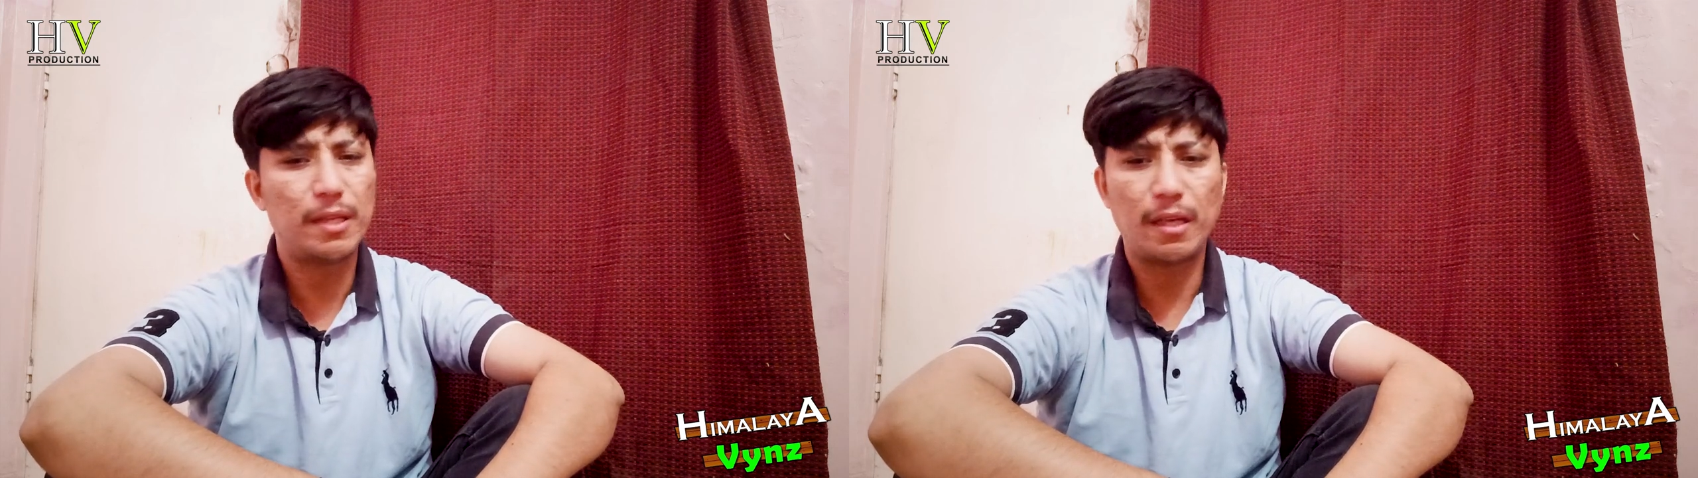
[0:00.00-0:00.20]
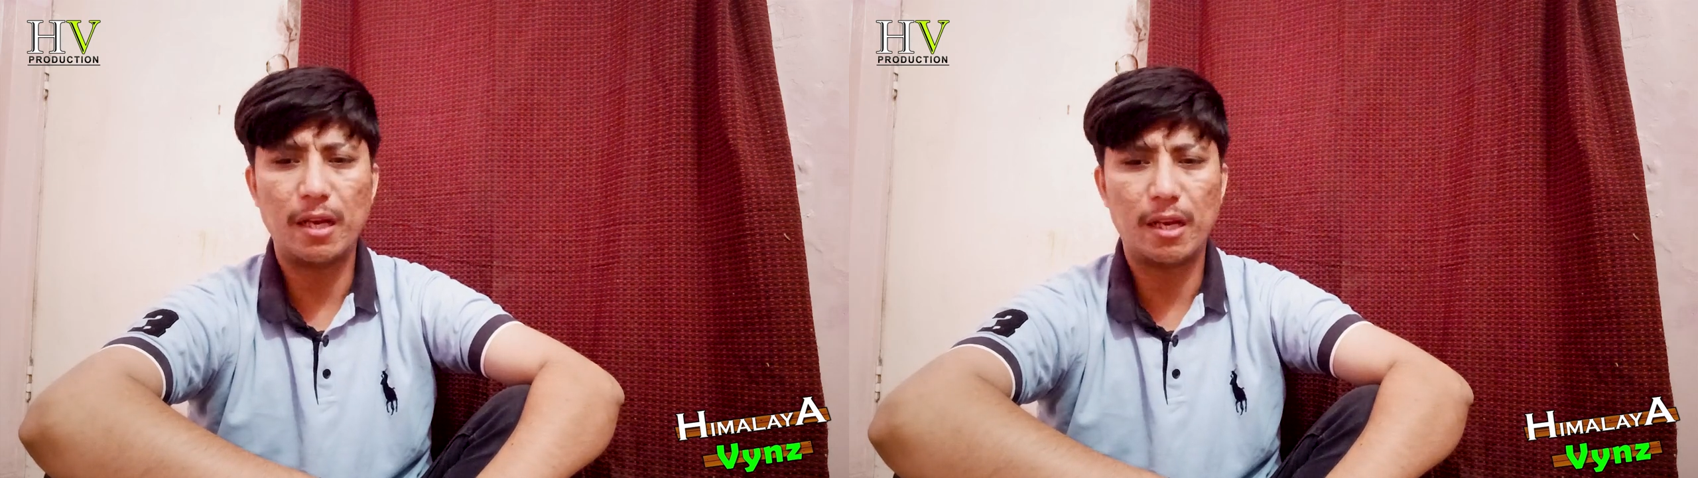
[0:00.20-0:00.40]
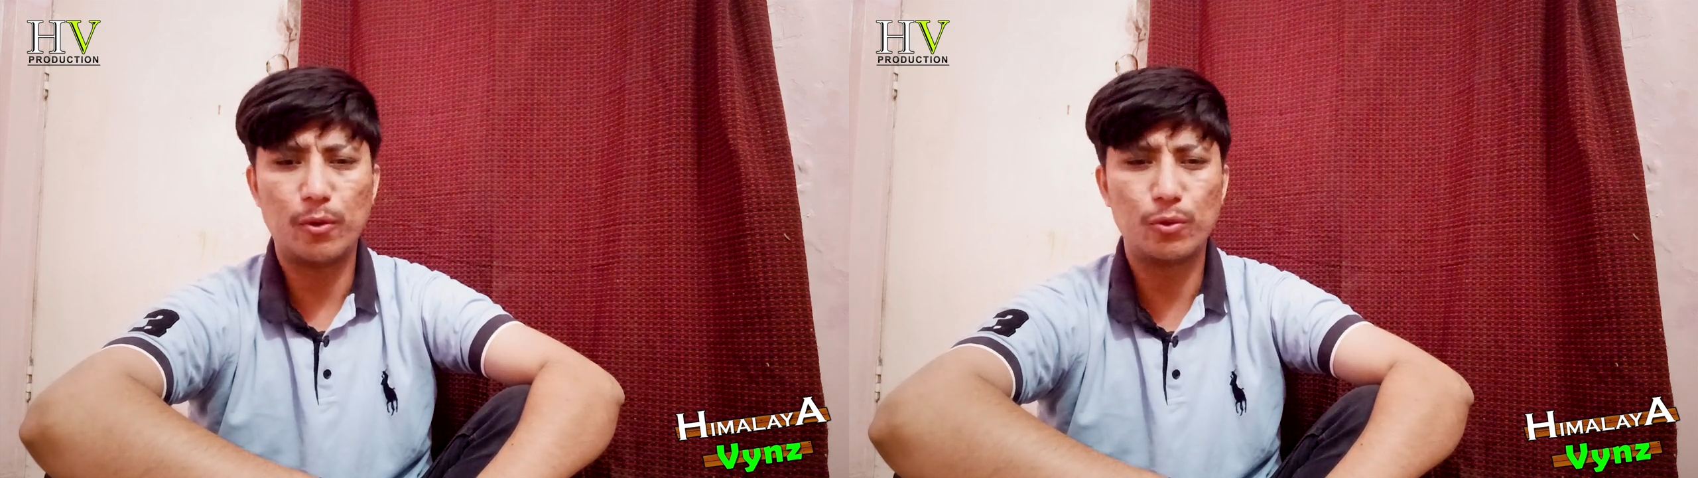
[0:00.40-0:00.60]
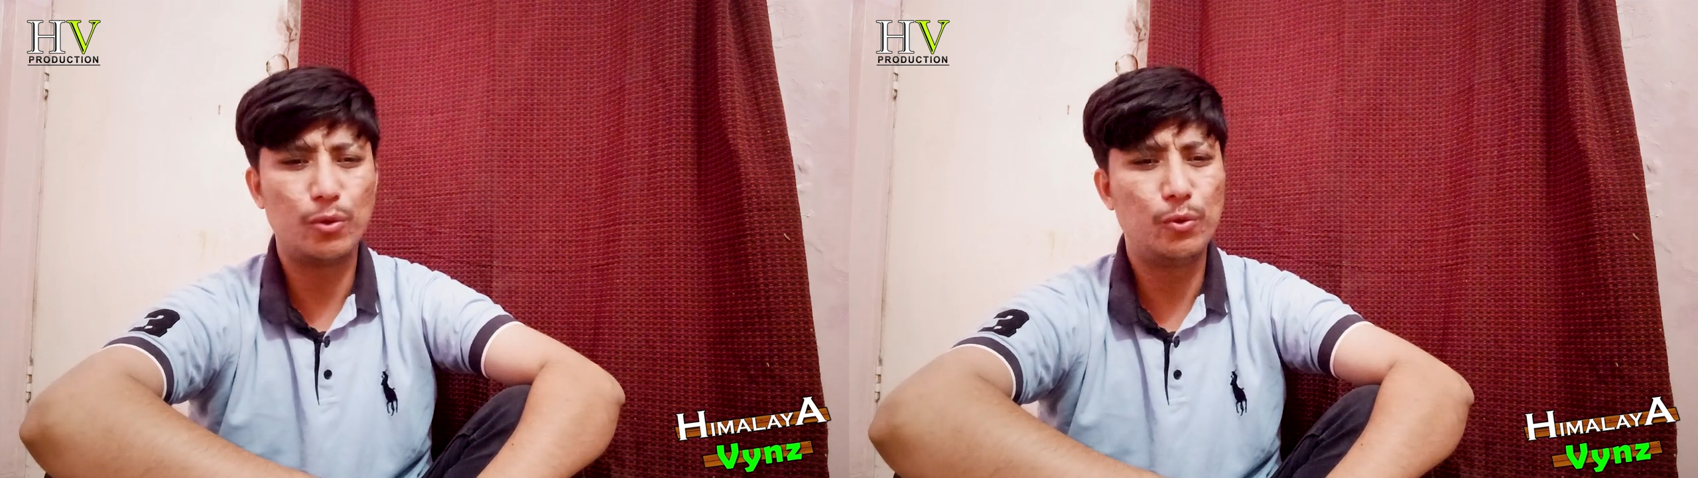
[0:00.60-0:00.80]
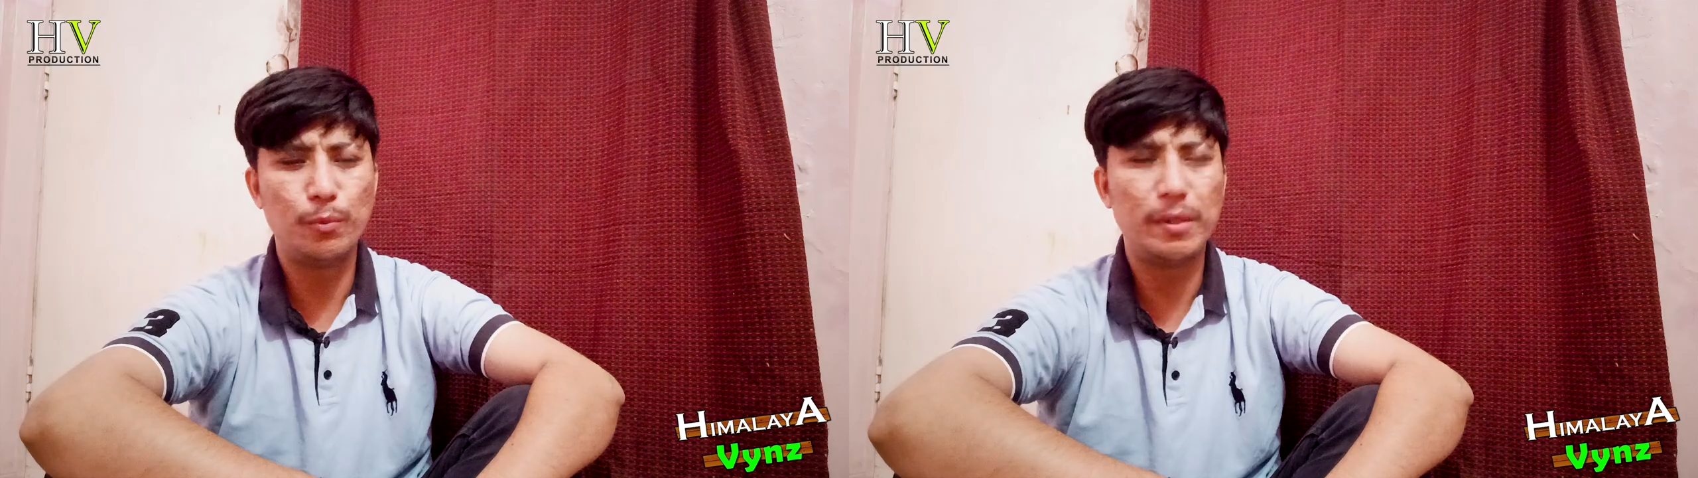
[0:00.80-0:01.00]
तक यार खुद को
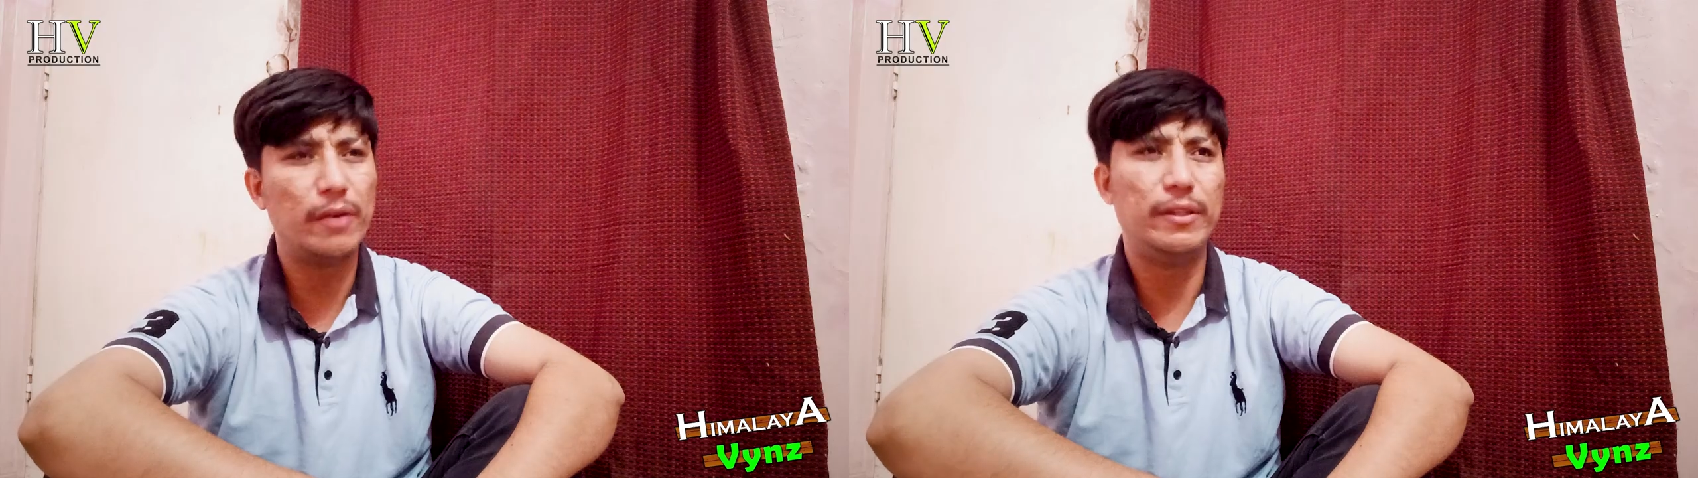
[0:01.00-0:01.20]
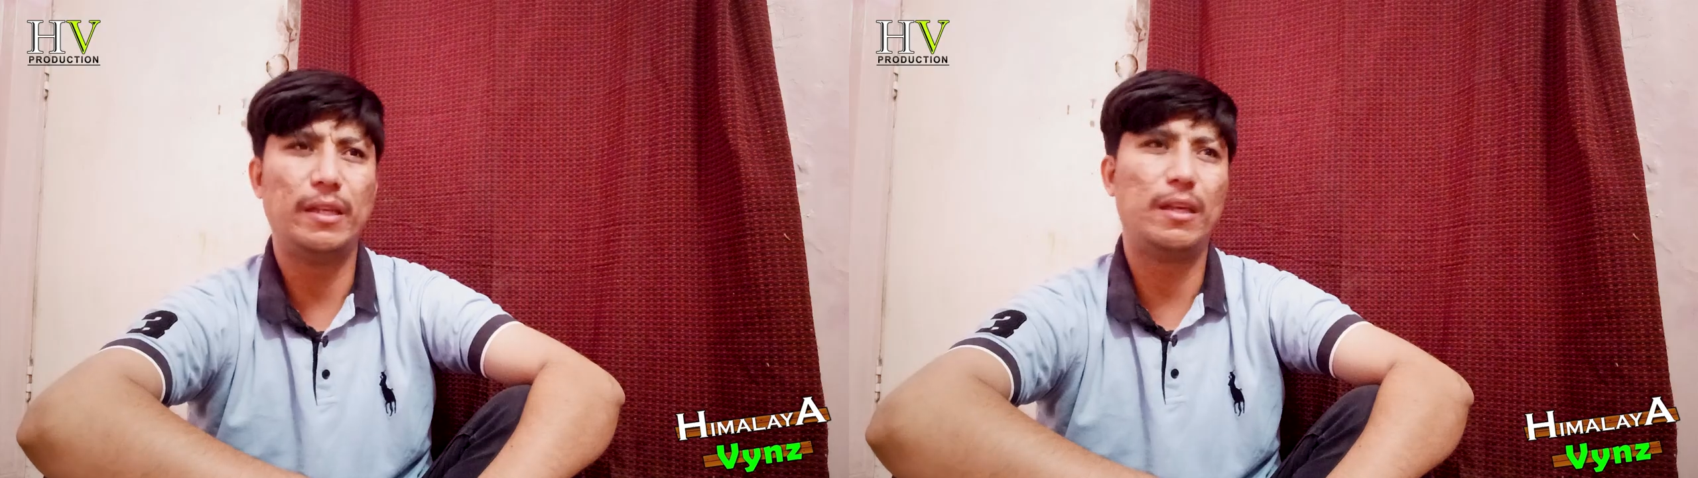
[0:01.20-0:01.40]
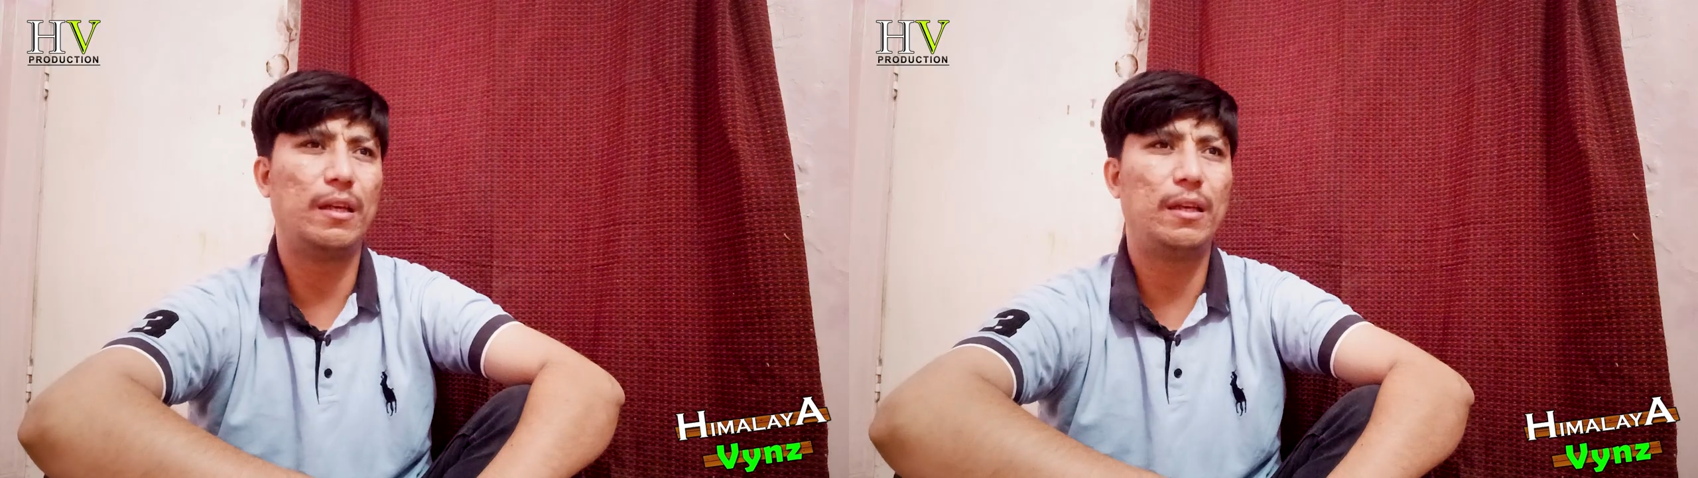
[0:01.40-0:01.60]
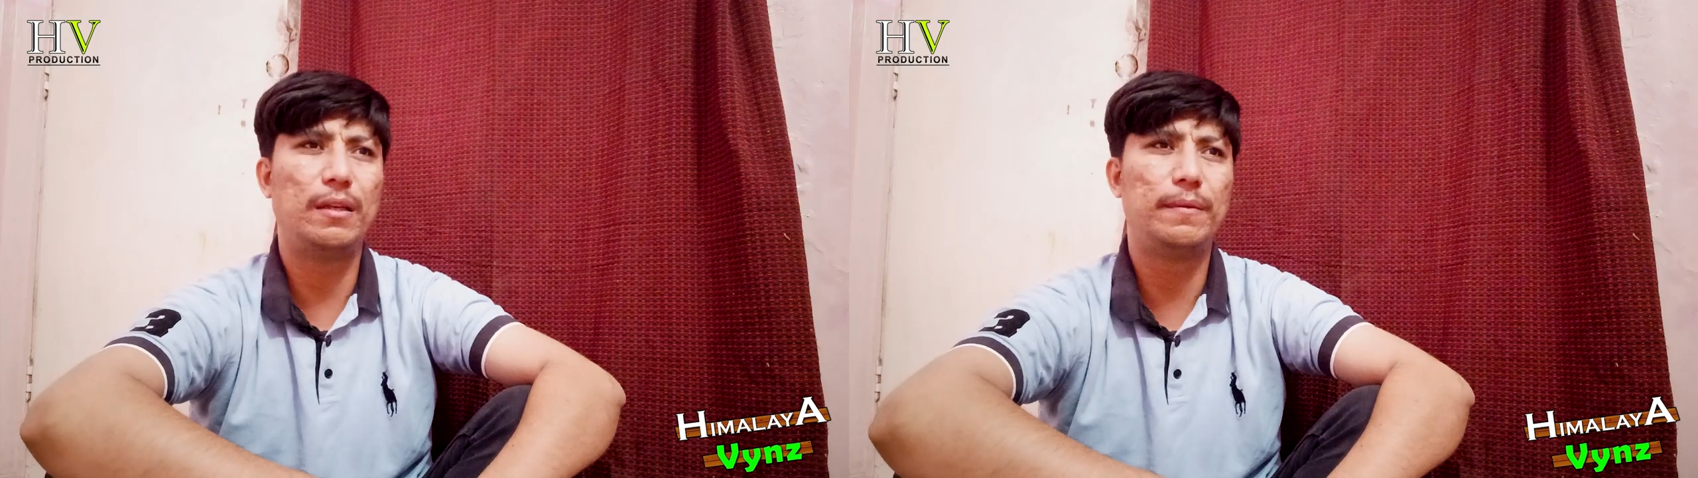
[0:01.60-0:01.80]
डूबता हुआ देखेंगे